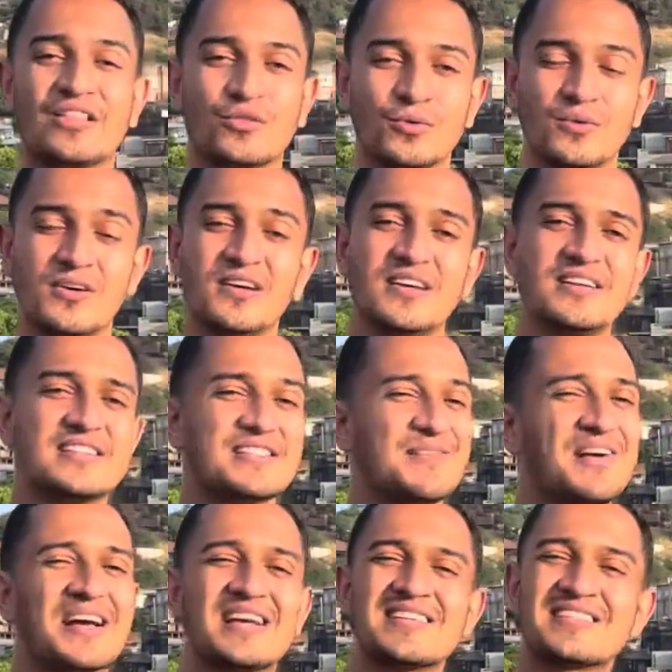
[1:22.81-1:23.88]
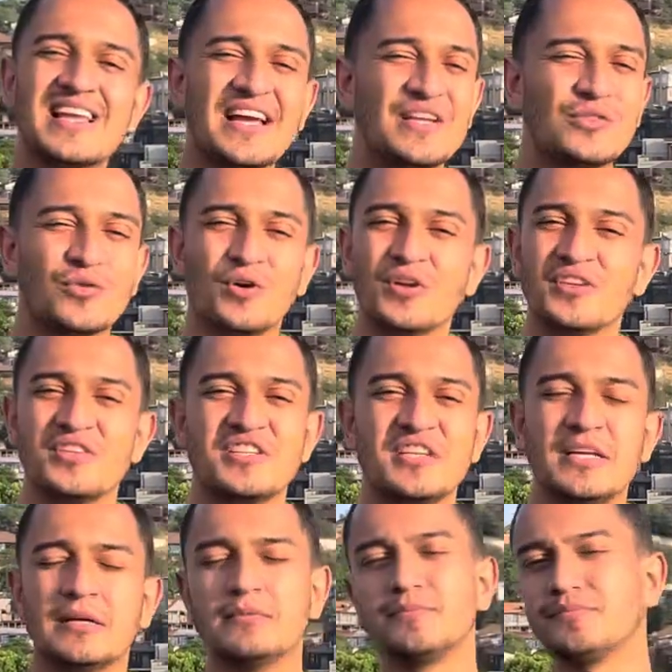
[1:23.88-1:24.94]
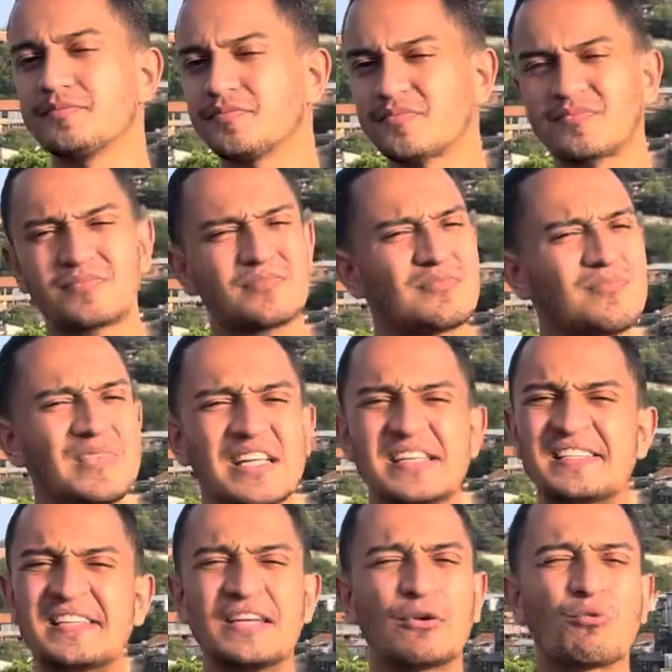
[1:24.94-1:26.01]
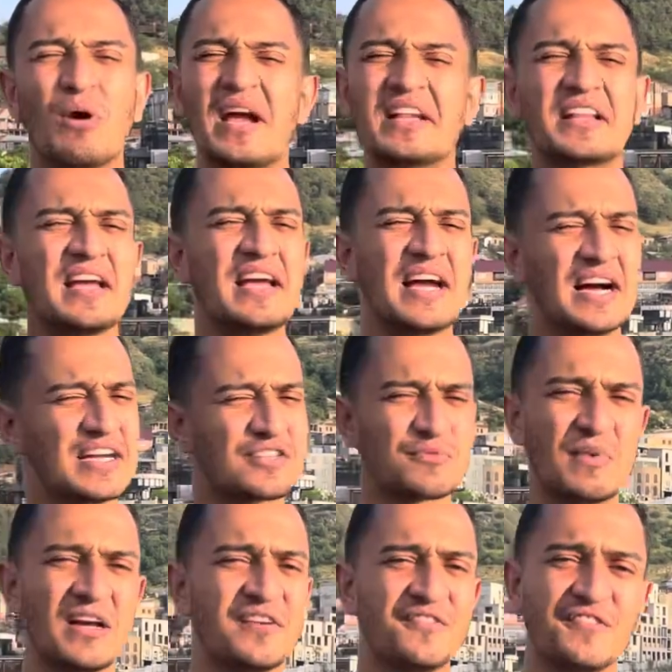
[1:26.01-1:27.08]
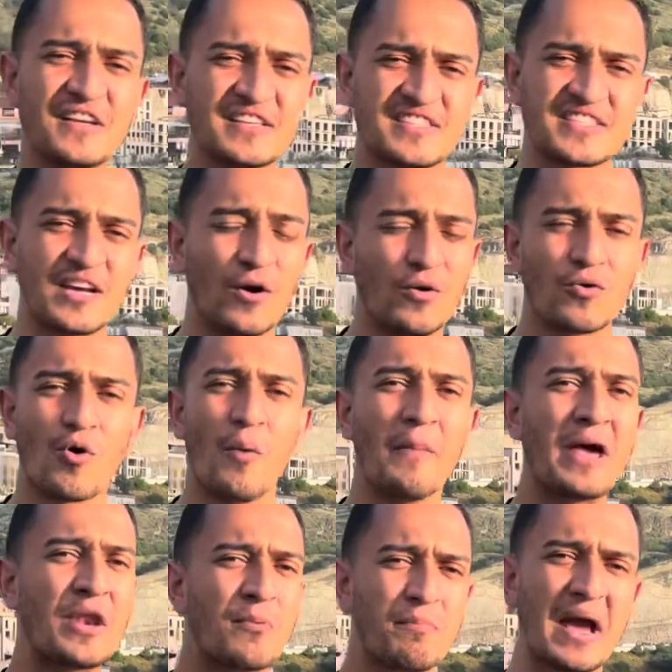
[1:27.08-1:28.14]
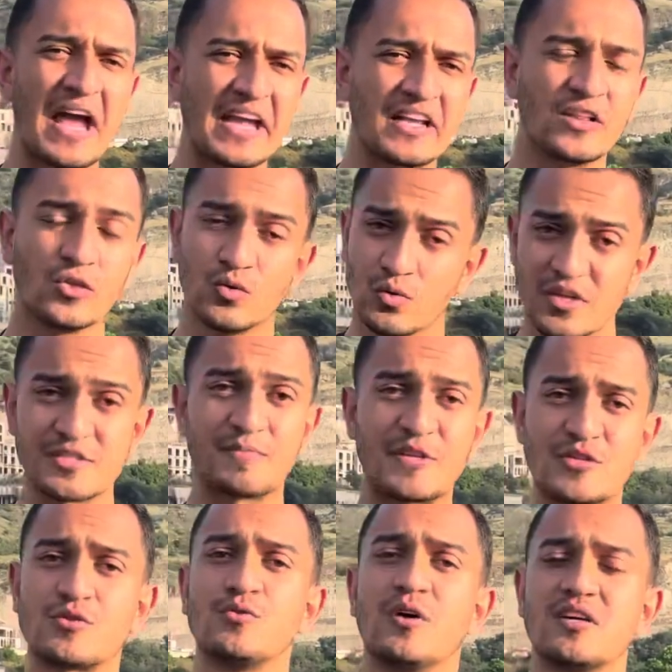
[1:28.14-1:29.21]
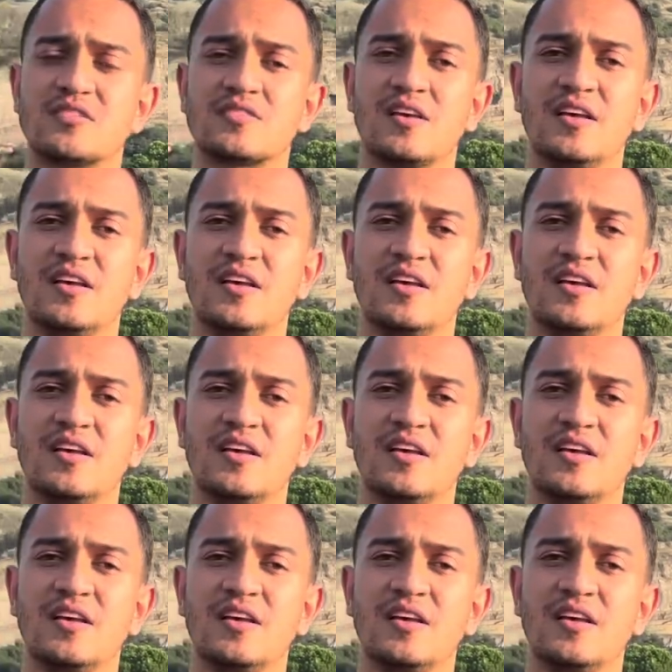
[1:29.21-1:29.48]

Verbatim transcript: Você vai gastar em torno de 50 reais uma refeição, comendo bem, duas pessoas,